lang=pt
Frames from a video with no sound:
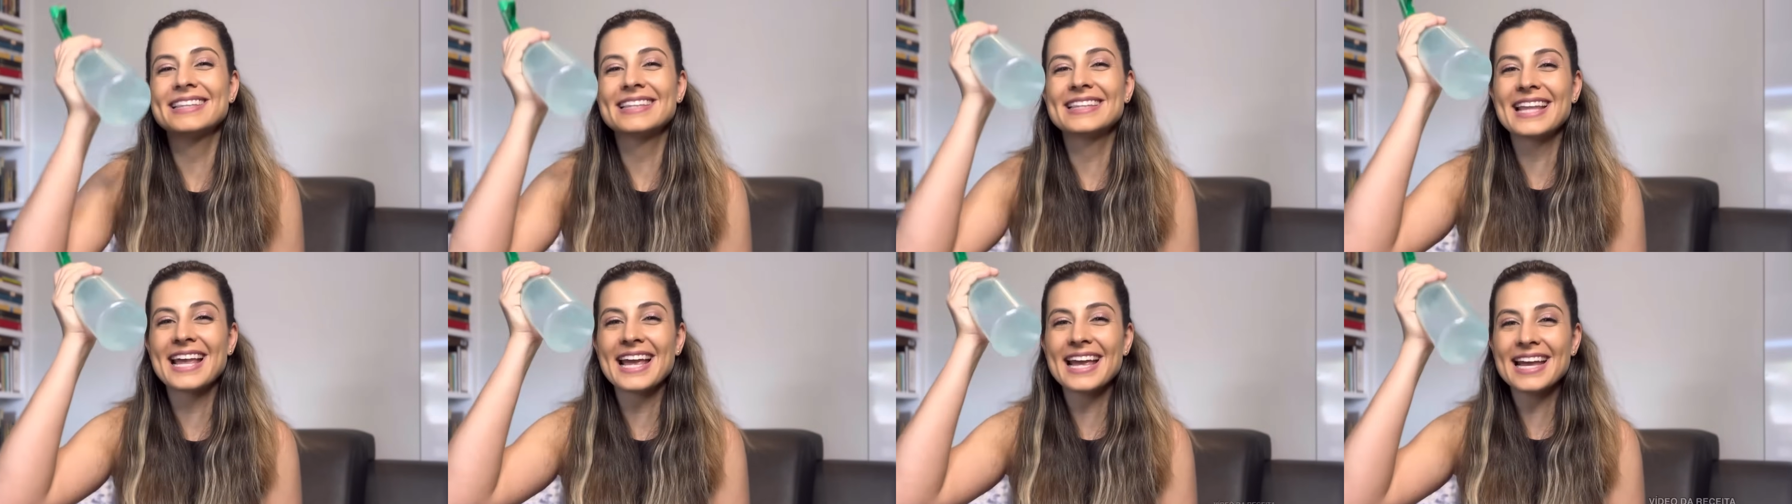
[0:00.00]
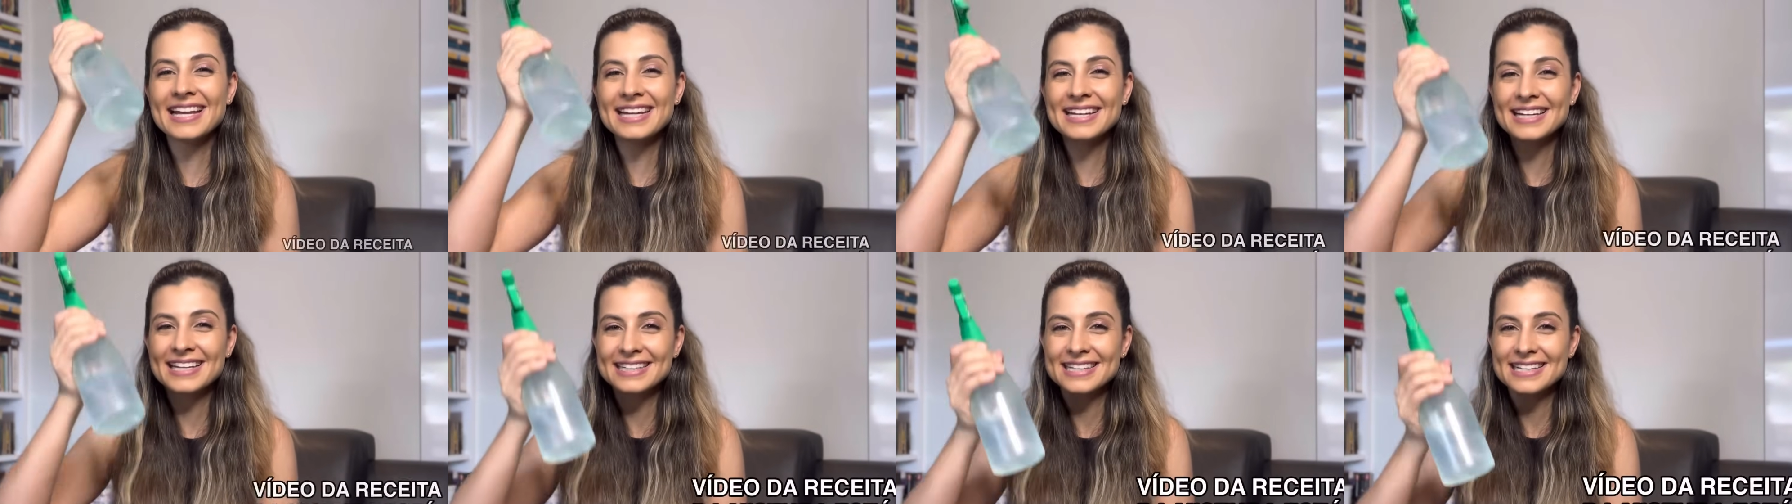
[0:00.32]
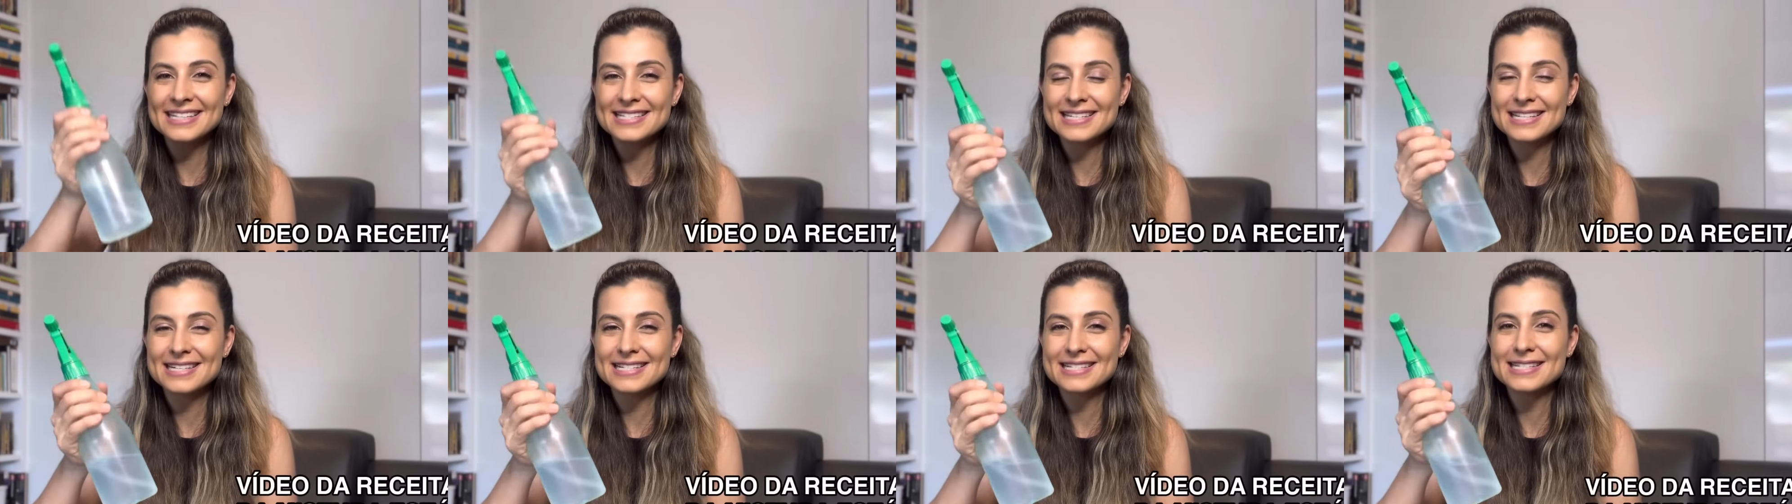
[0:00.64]
tem na
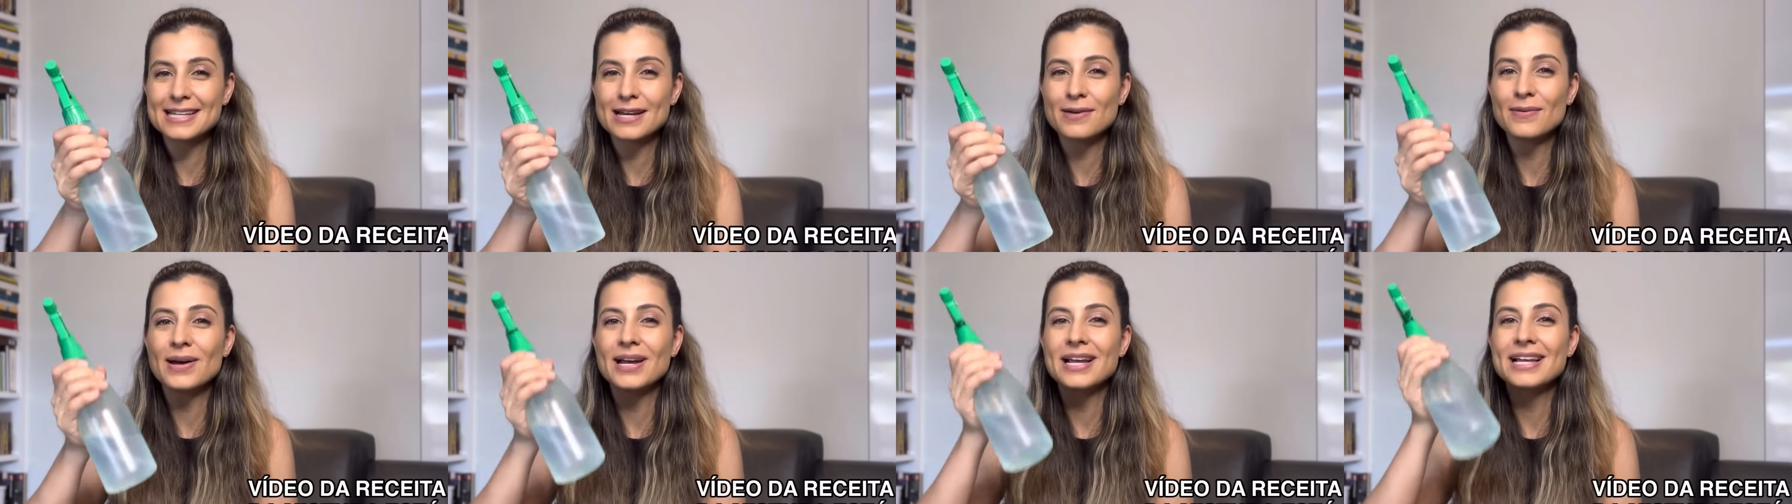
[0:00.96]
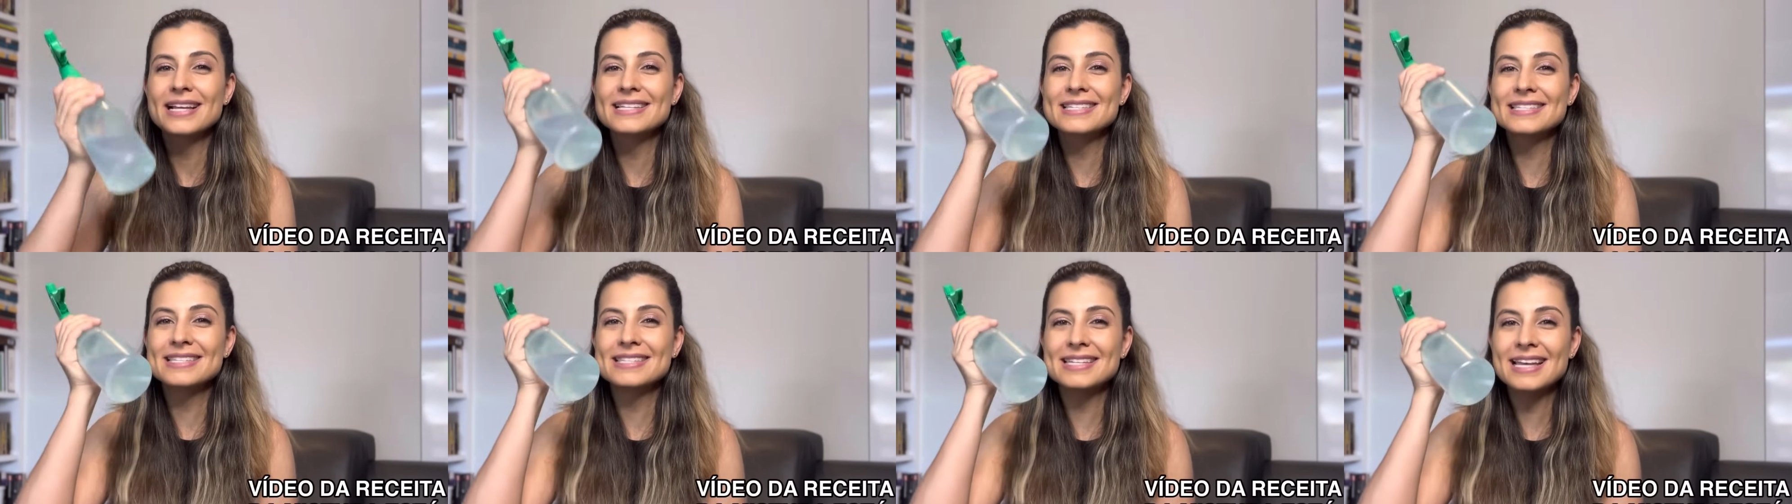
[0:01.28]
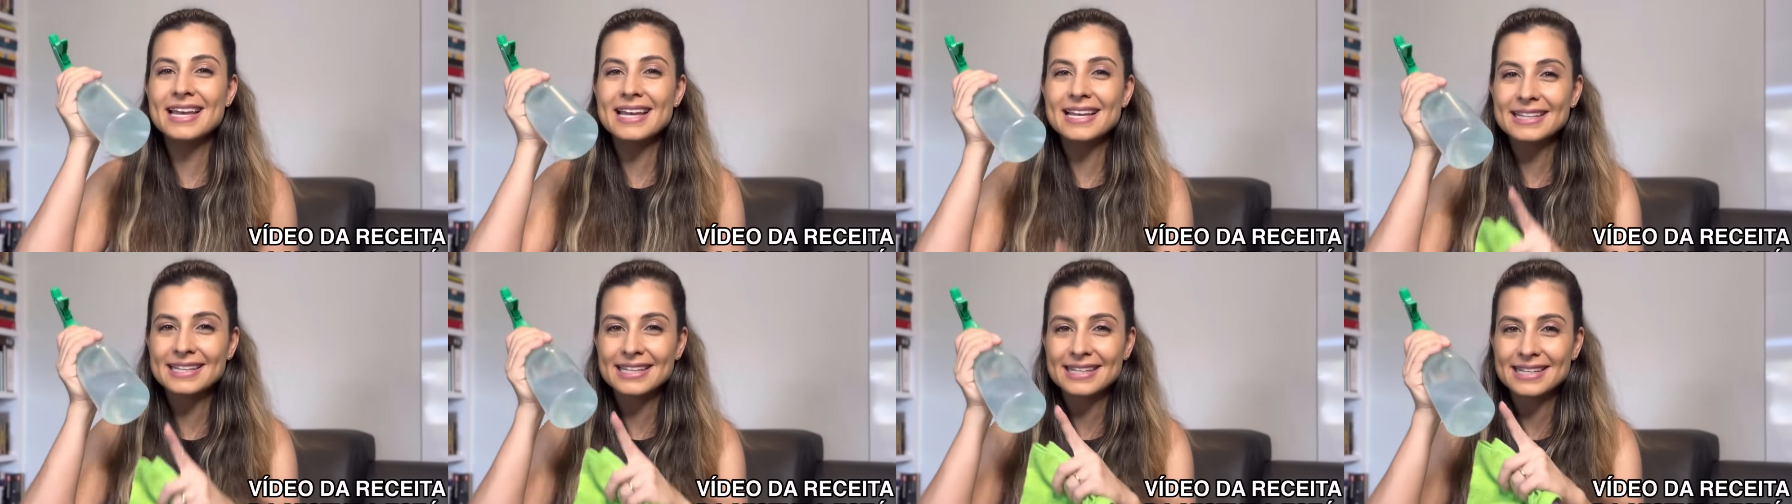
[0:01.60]
descrição a
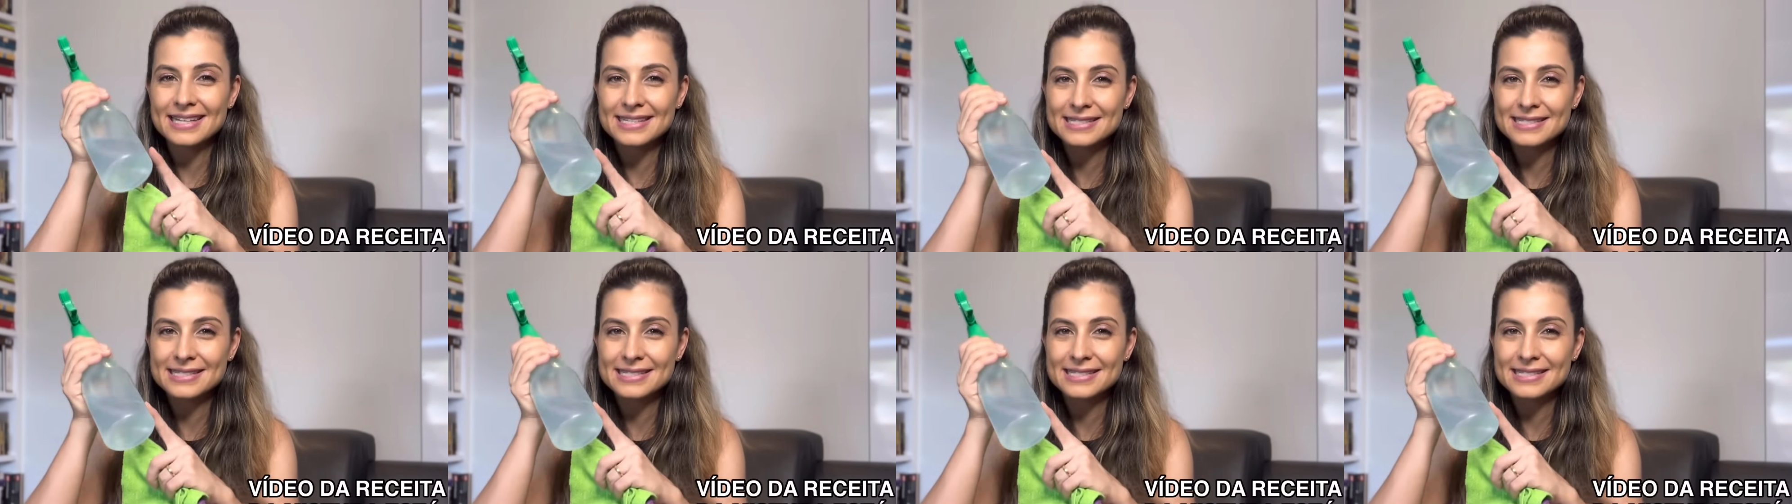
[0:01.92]
receita